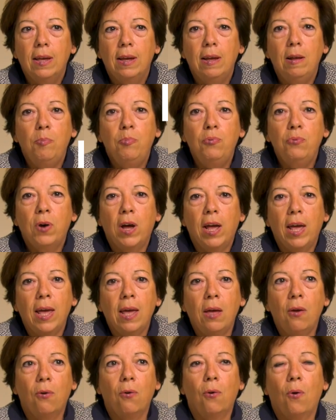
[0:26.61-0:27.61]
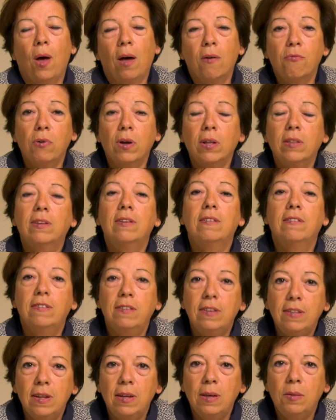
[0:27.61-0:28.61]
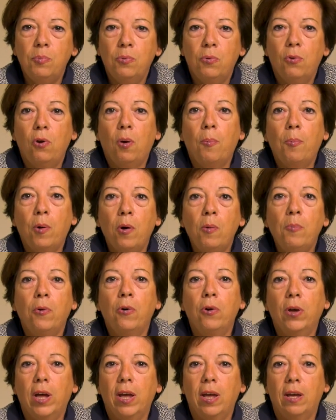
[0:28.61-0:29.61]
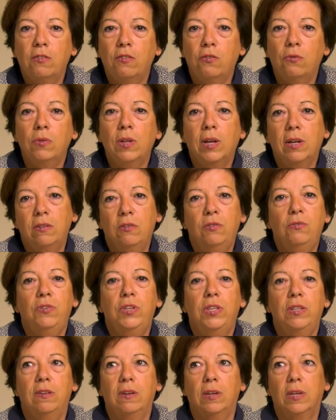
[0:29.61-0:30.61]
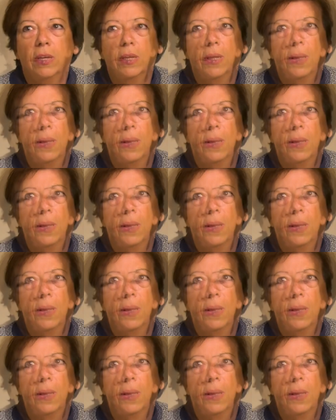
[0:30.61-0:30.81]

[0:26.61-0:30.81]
ils pourraient avoir des idées pour leur propre création d'activité.